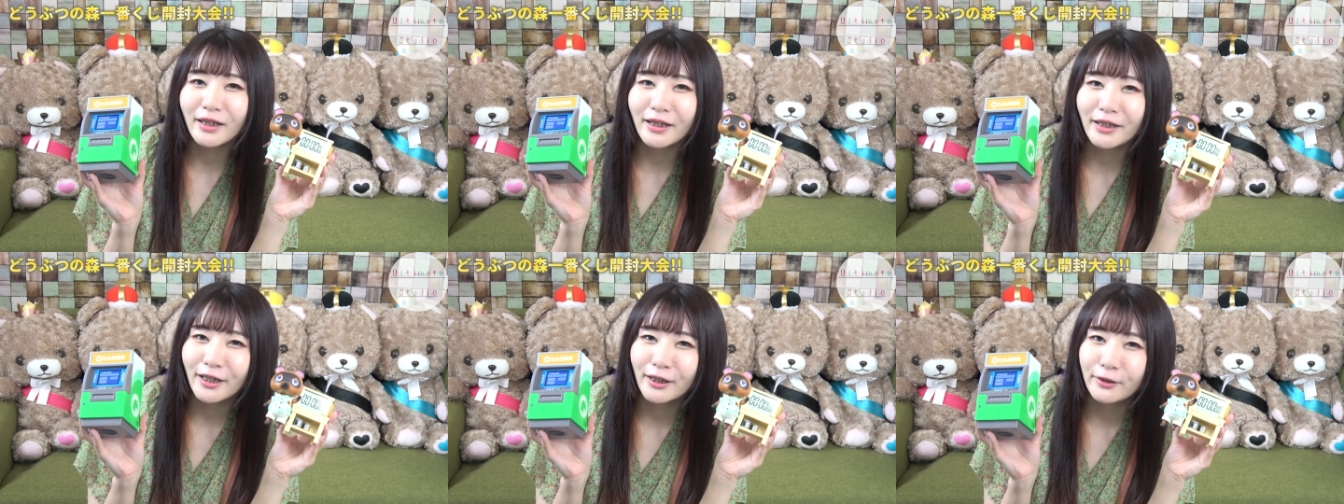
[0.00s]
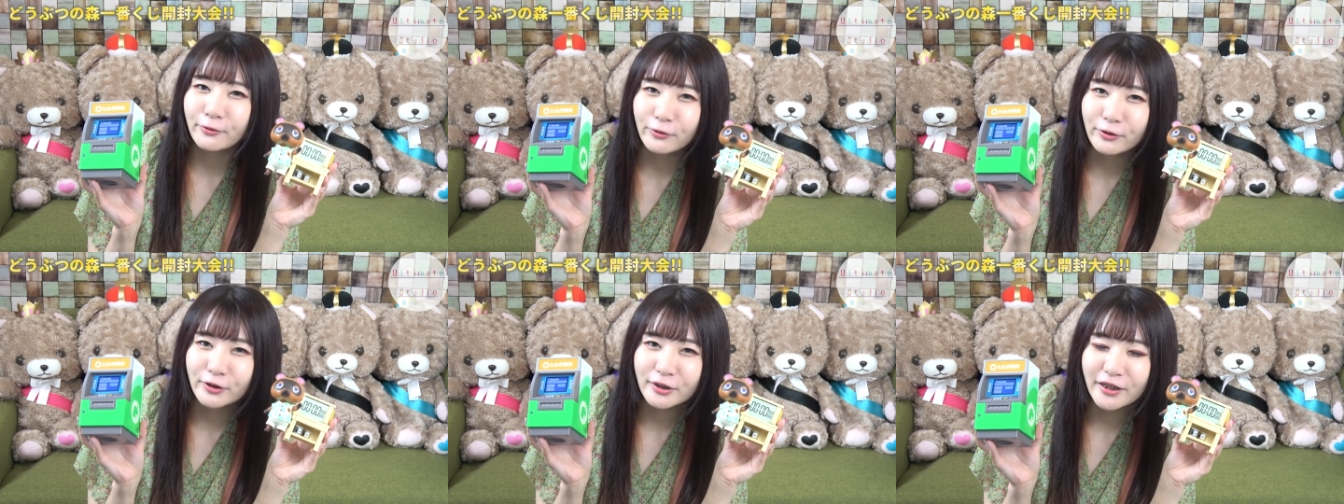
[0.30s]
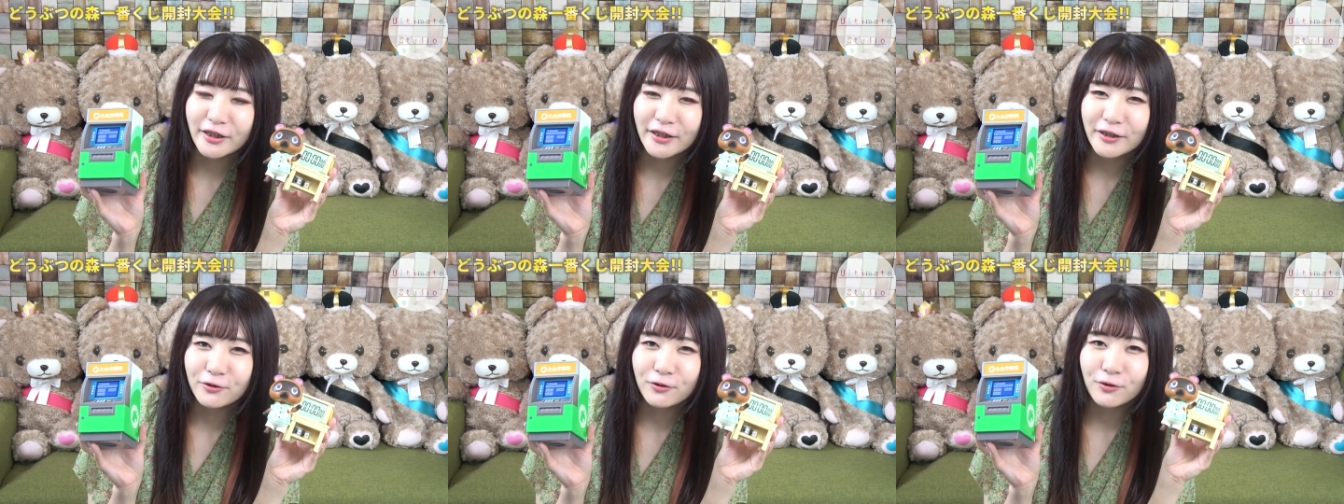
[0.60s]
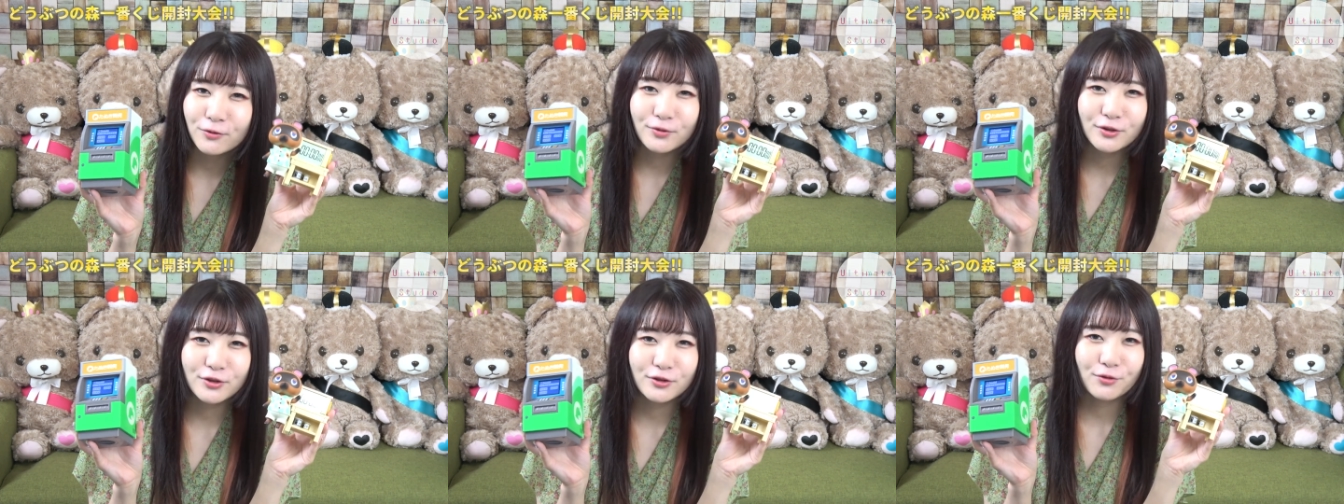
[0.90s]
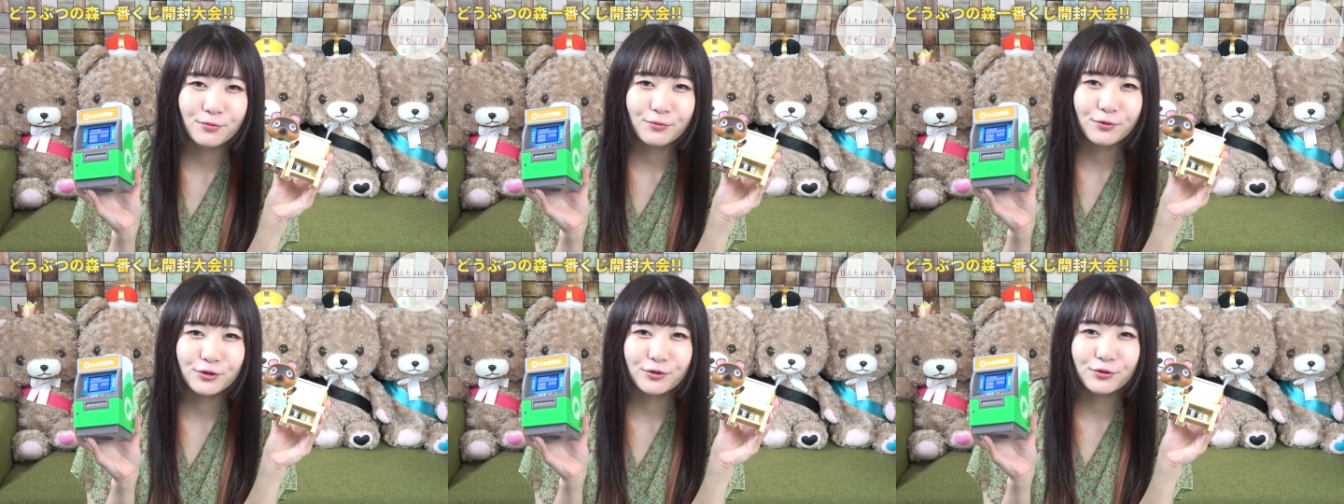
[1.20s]
外編として動物
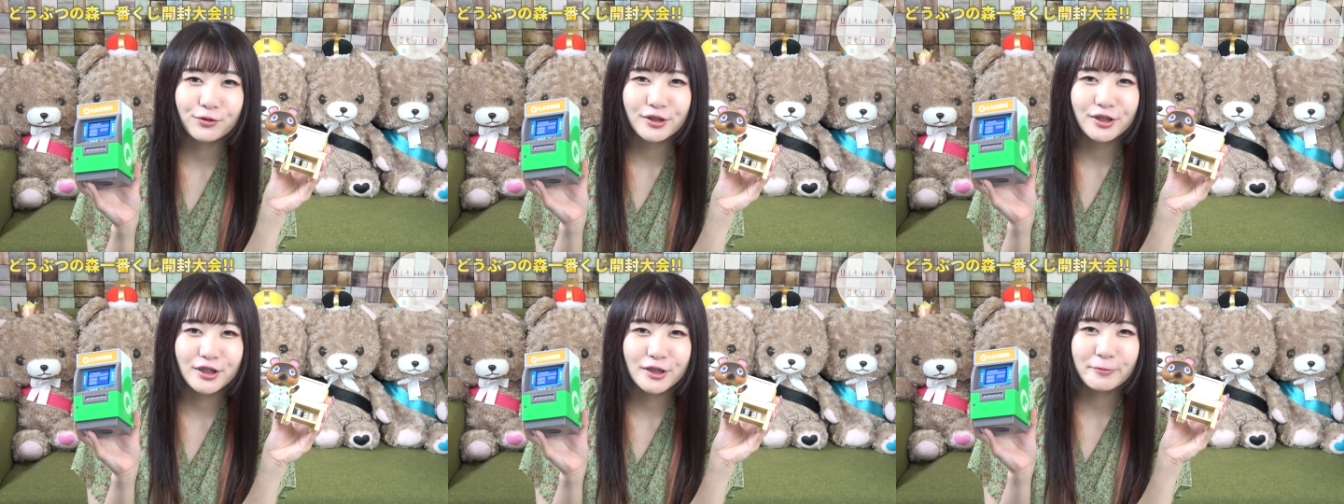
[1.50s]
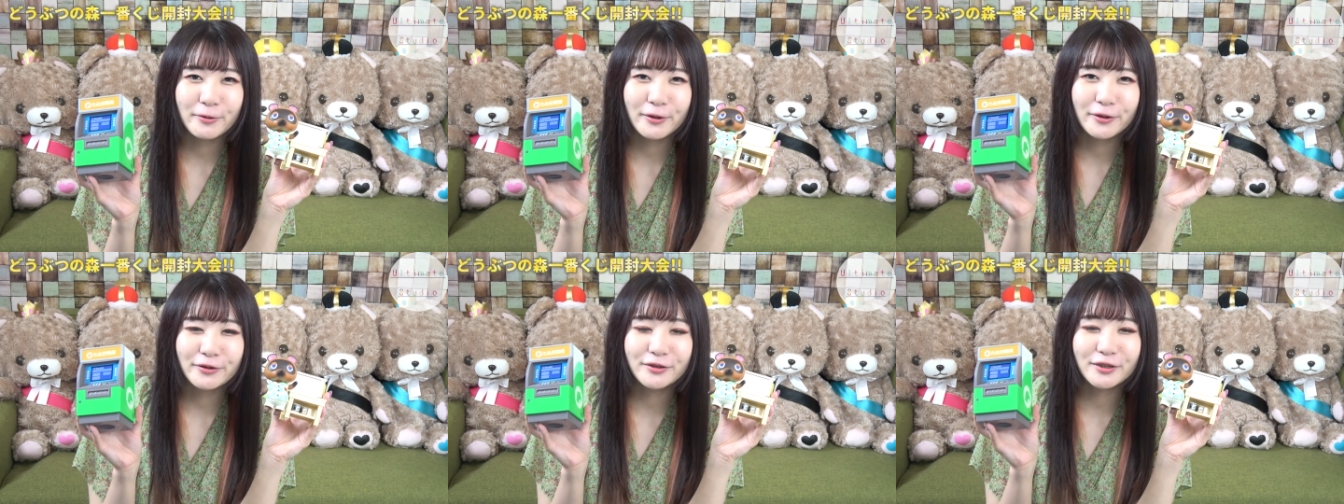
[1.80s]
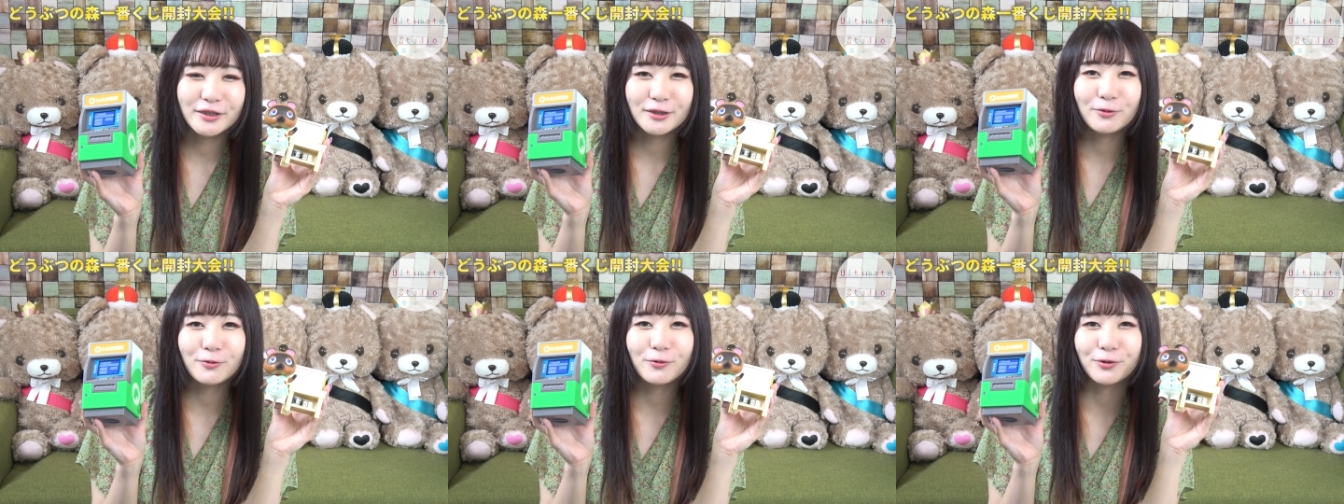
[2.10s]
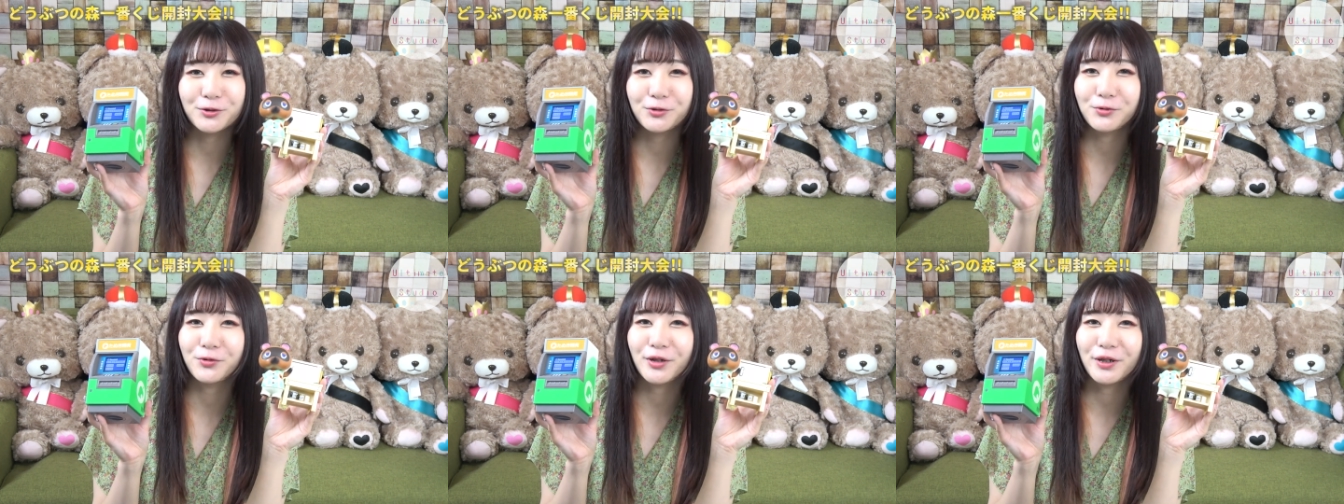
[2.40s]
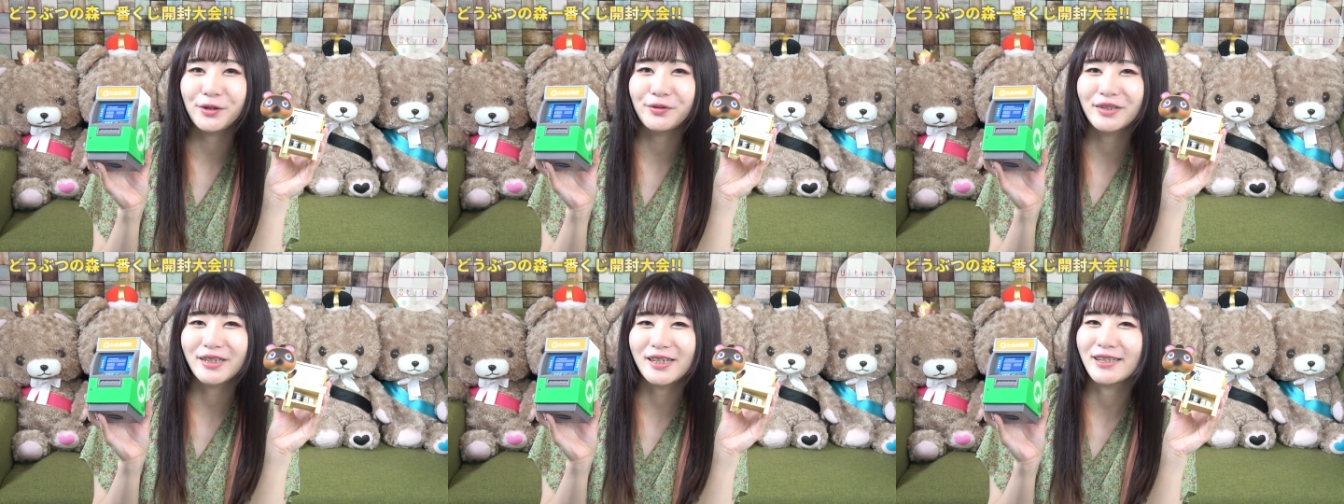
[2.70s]
の森の一番くじのご紹
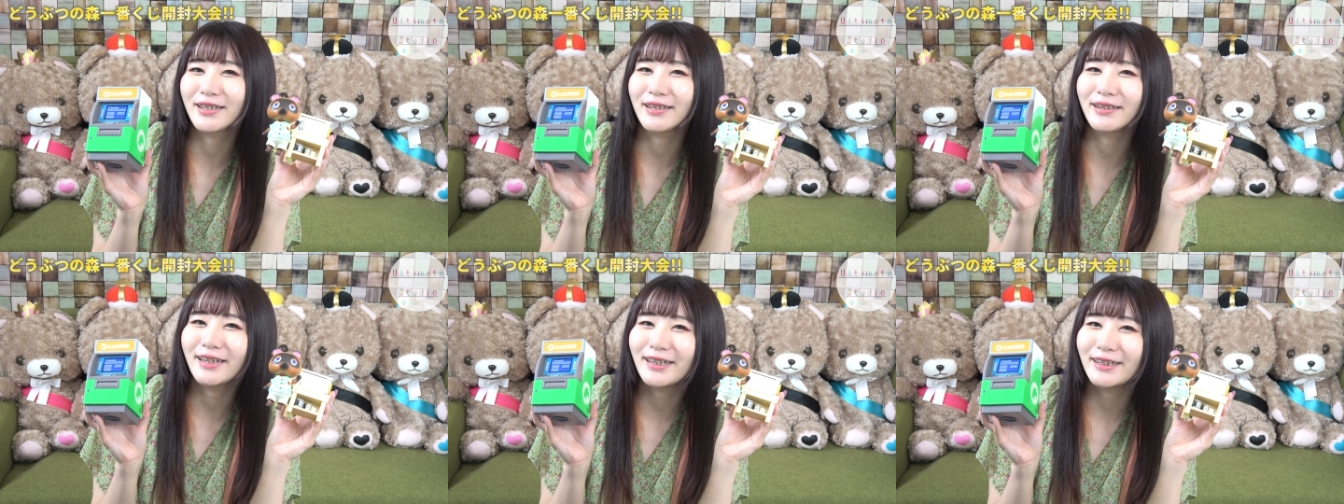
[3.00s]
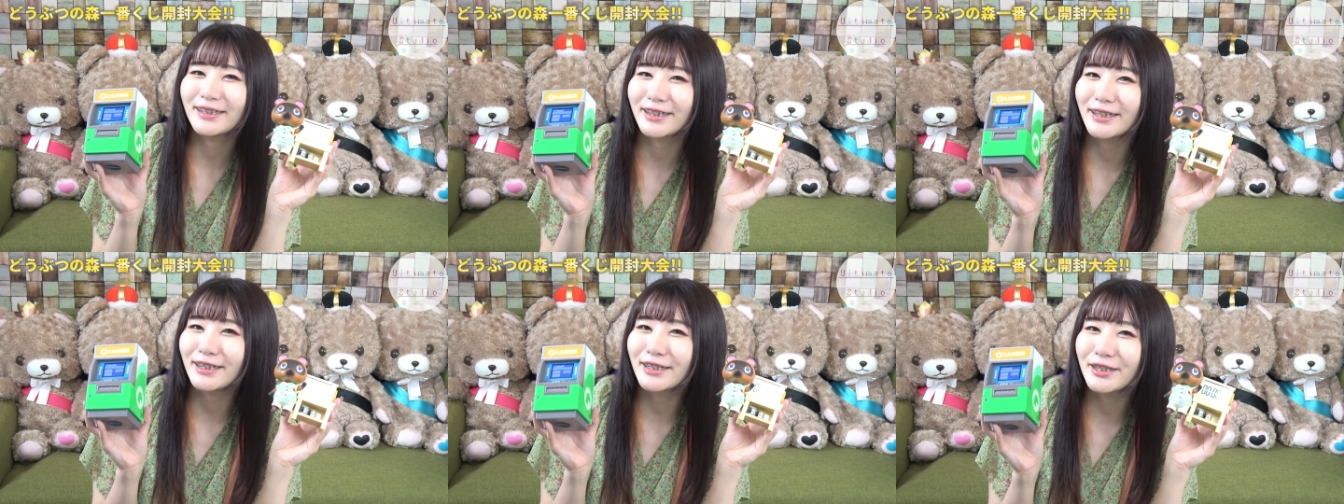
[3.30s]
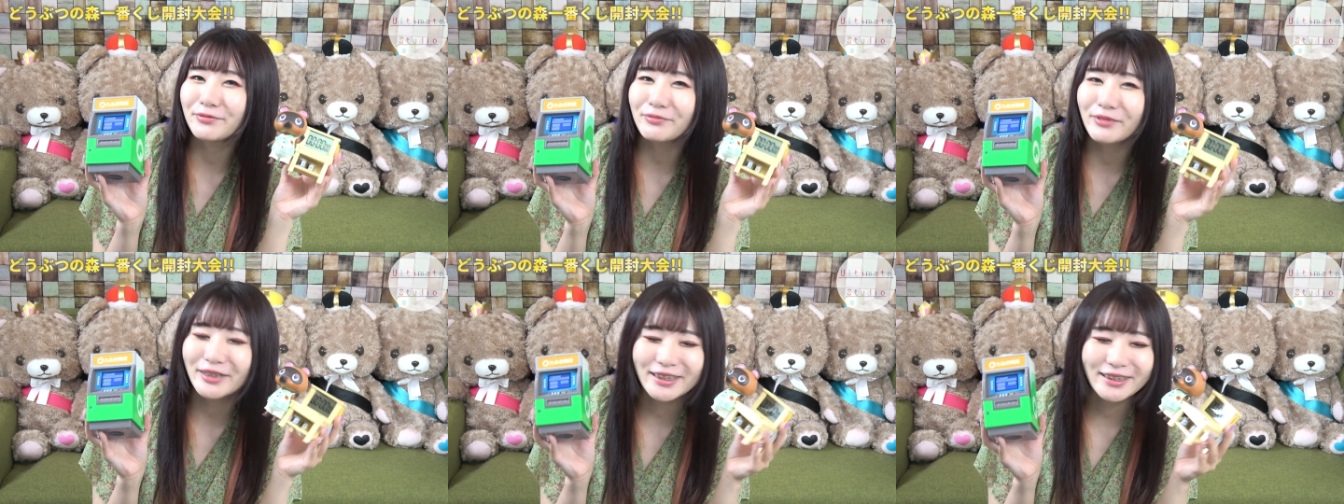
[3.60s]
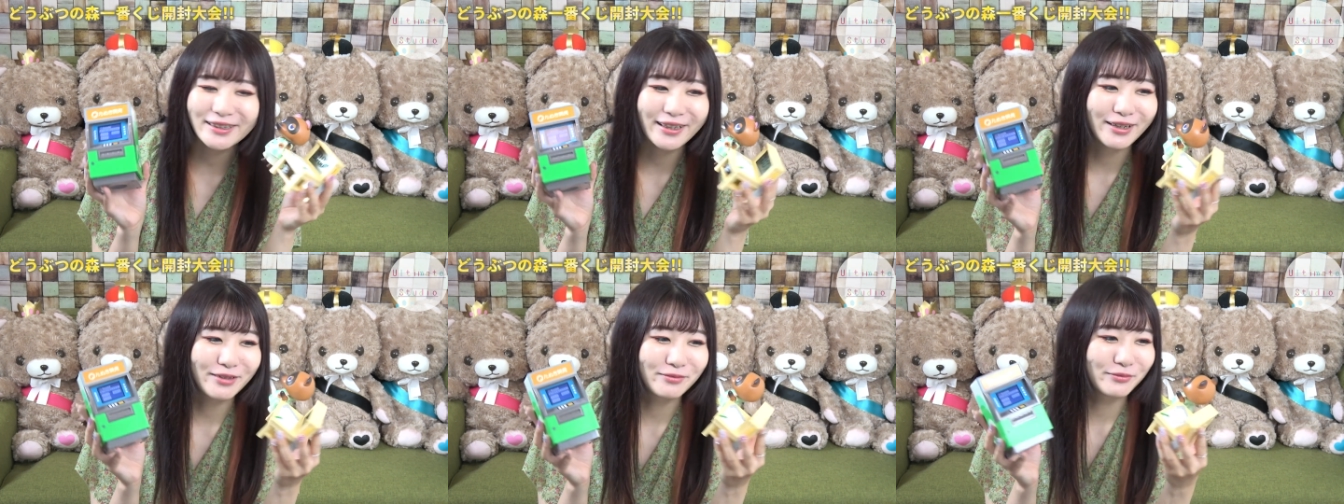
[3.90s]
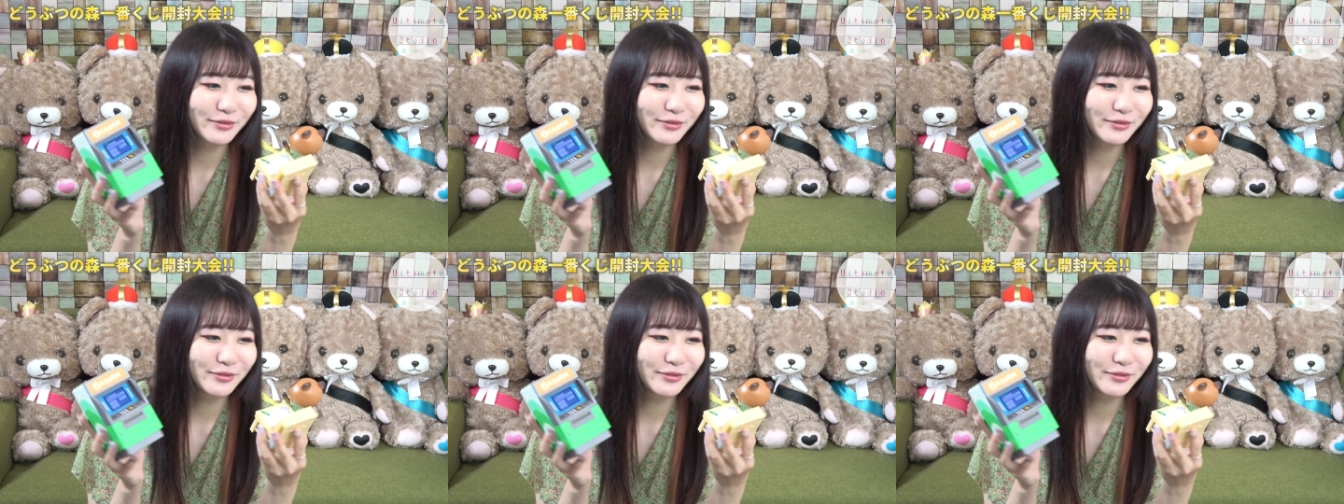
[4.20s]
介をさせていただきました。